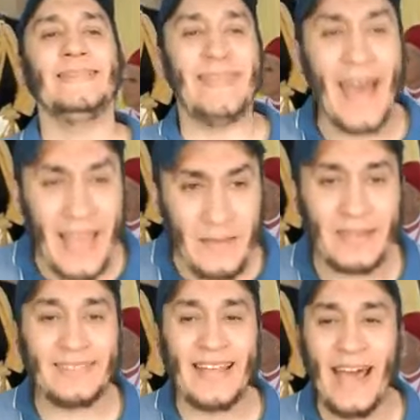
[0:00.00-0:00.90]
دائما
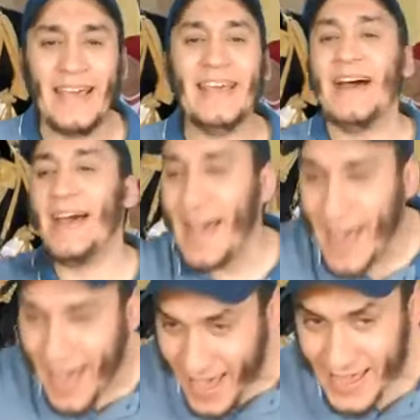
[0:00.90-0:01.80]
الضحيه
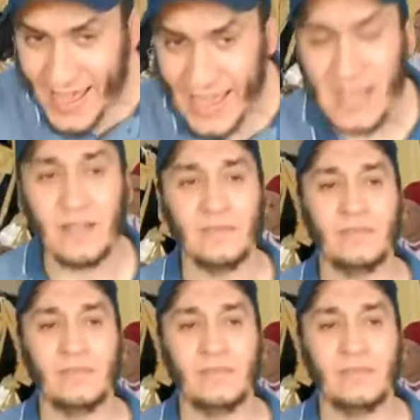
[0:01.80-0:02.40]
ها هي